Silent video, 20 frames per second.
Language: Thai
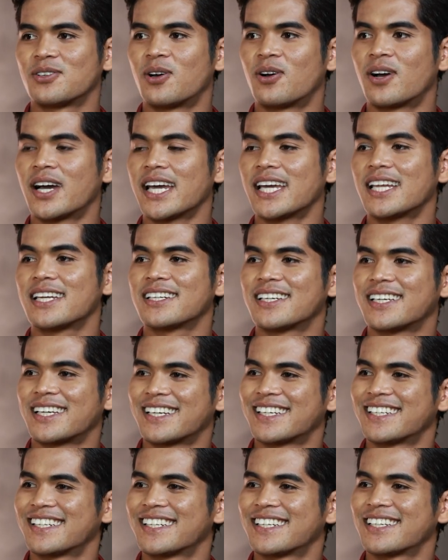ร้องไห้เลย
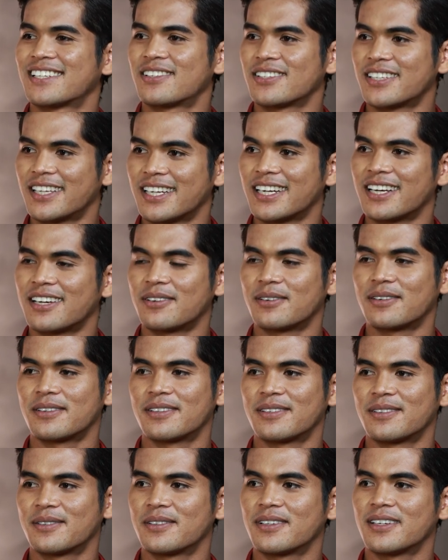ก็จริงนะ
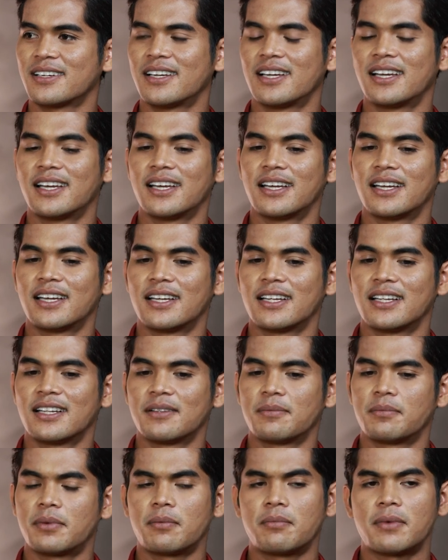
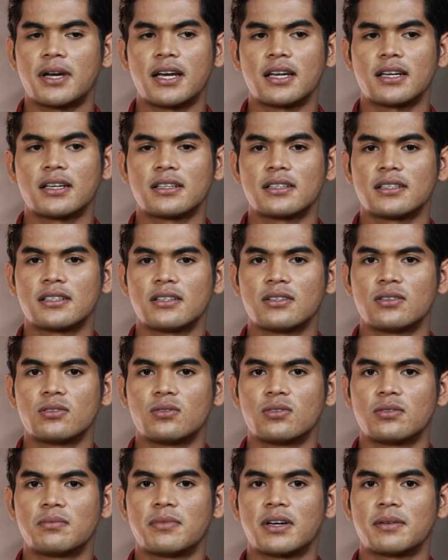ประมาณ
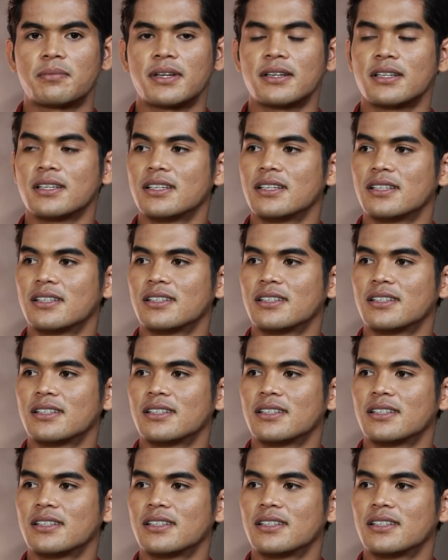ดูเหมือนมัน